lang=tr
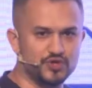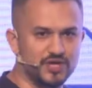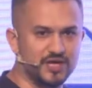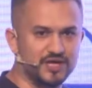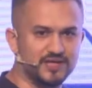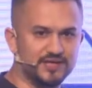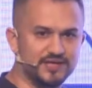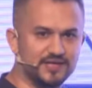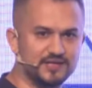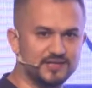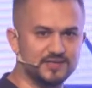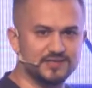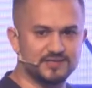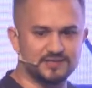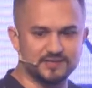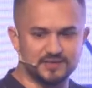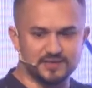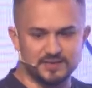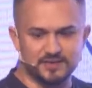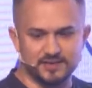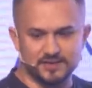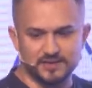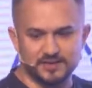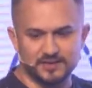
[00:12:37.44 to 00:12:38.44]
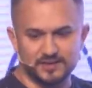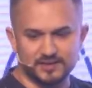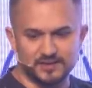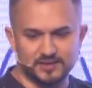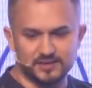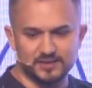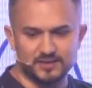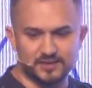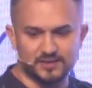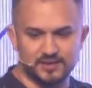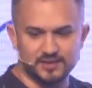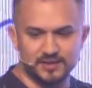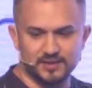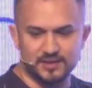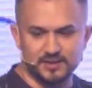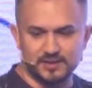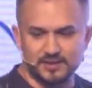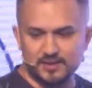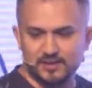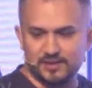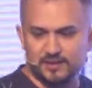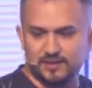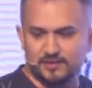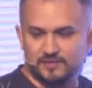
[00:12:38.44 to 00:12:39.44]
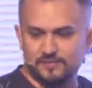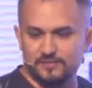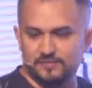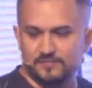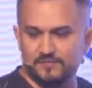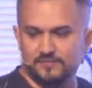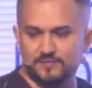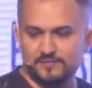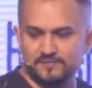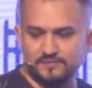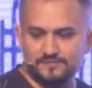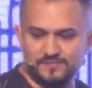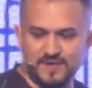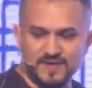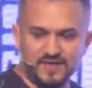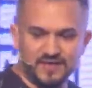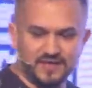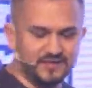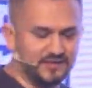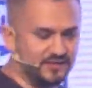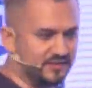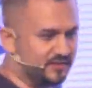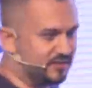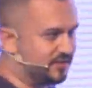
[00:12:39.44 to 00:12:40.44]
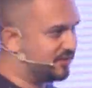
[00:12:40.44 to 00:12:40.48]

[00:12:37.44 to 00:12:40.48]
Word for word: aylık e, ve yıl